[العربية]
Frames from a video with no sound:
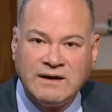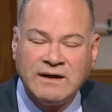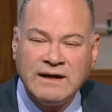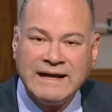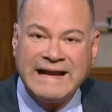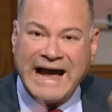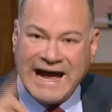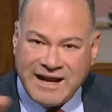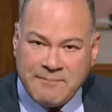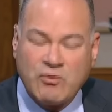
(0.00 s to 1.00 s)
وضع
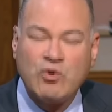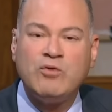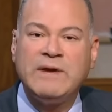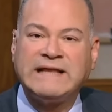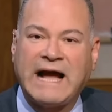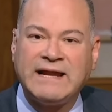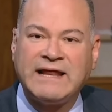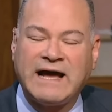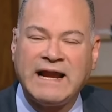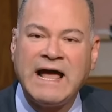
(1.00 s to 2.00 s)
العالم كله
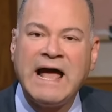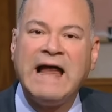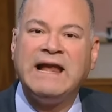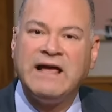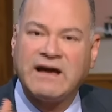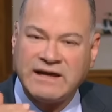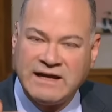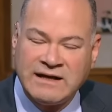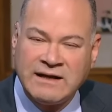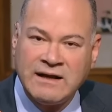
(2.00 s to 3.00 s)
بيتحدث على اللا
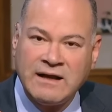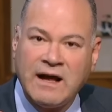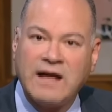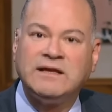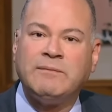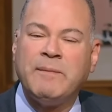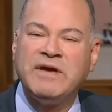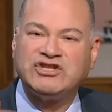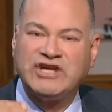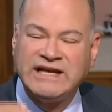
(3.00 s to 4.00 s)
يقين
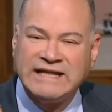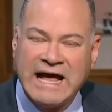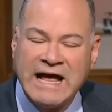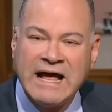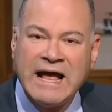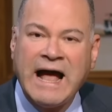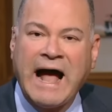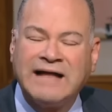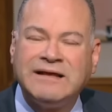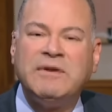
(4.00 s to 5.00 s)
الضبابيه الشديده
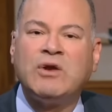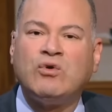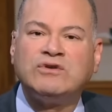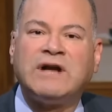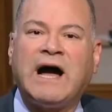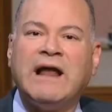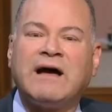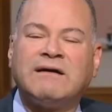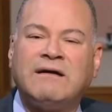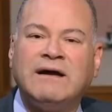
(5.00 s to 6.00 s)
عدم
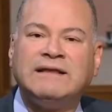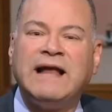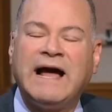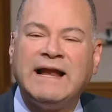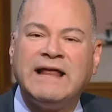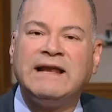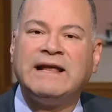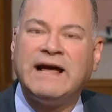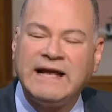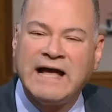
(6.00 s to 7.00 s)
القدرة على قراءة
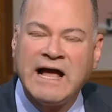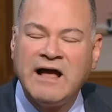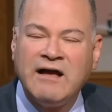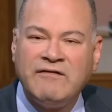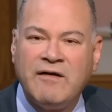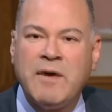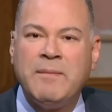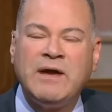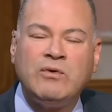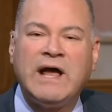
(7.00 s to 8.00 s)
الأحداث الجارية
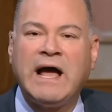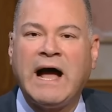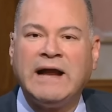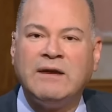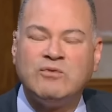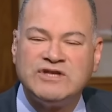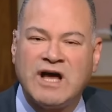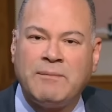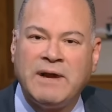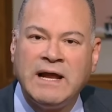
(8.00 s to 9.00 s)
فما بالنا عن
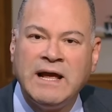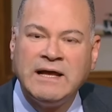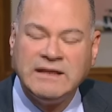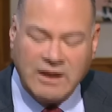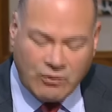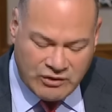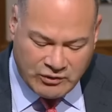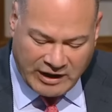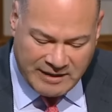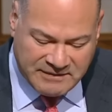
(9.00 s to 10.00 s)
المستقبل
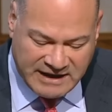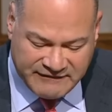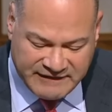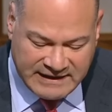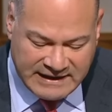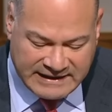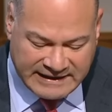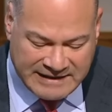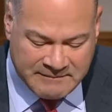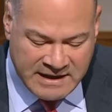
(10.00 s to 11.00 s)
دعوني أرحب
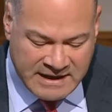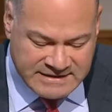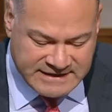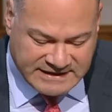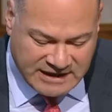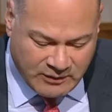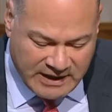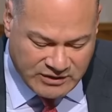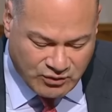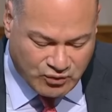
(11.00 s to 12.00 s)
بضيفي الكريم سيادة
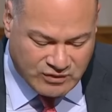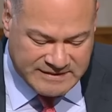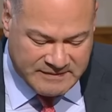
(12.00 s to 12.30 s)
اللواء